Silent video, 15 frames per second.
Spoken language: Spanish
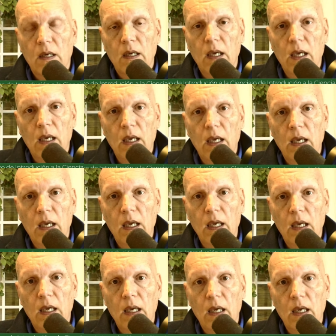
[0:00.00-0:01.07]

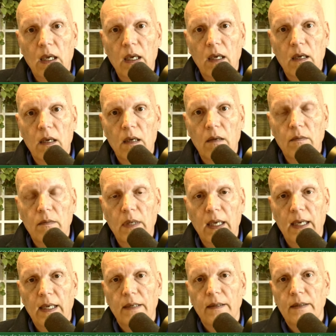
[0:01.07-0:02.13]
Eh,
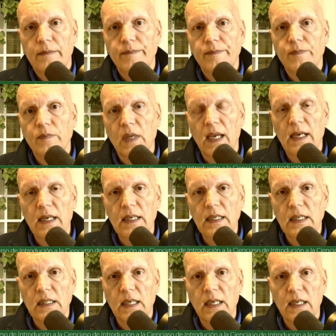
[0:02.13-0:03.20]
en,
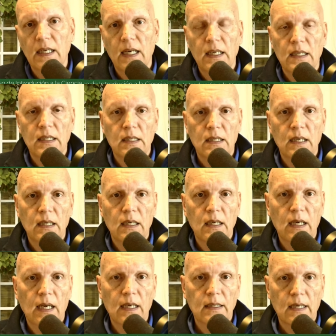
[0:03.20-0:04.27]
líneas generales, el,